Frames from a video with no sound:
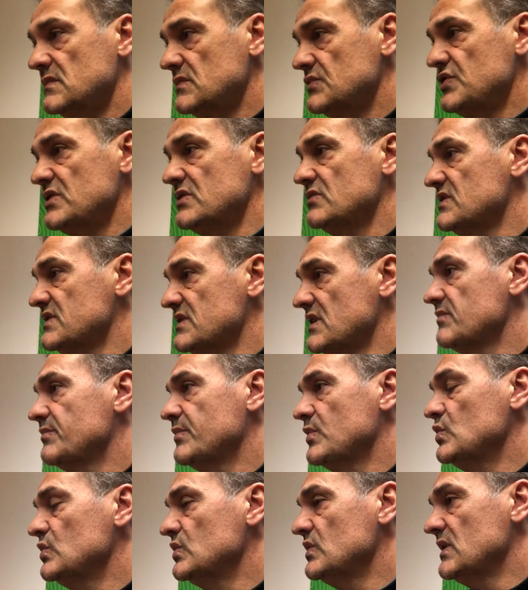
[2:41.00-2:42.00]
5-6
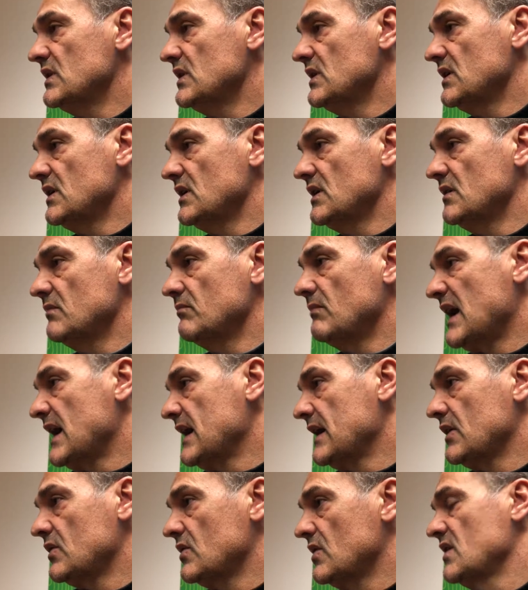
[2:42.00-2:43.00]
punti
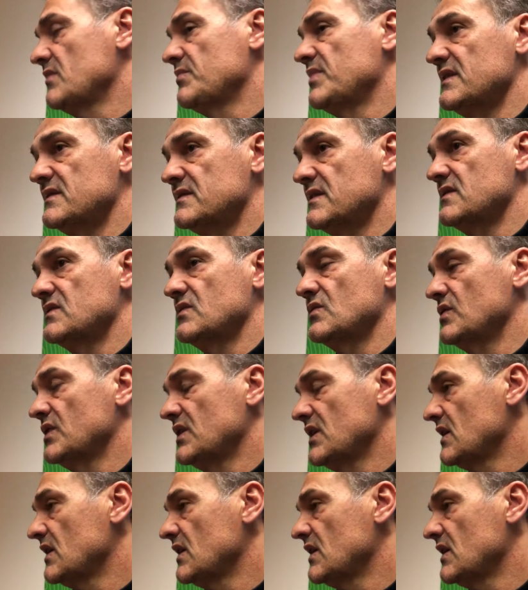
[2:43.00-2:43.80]
mancano alle prestazioni